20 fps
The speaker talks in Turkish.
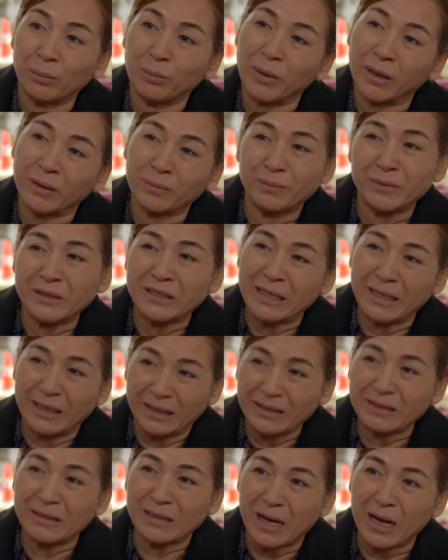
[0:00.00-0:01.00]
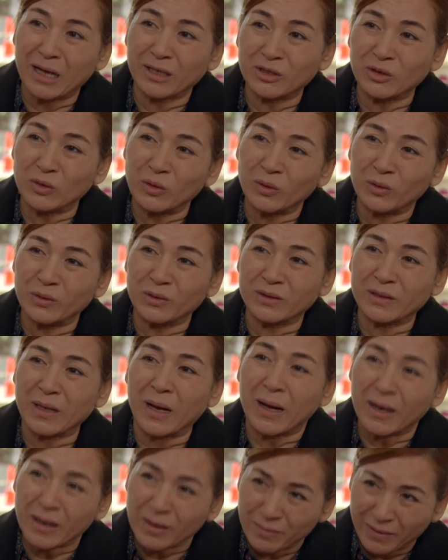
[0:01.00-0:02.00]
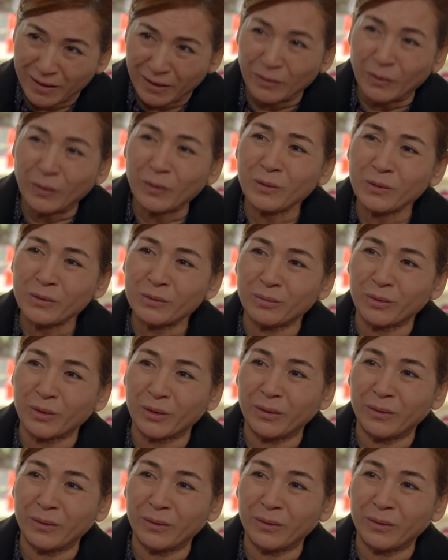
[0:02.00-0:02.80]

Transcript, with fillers: Bak bir şey ihtiyacın olursa ara beni olur mu?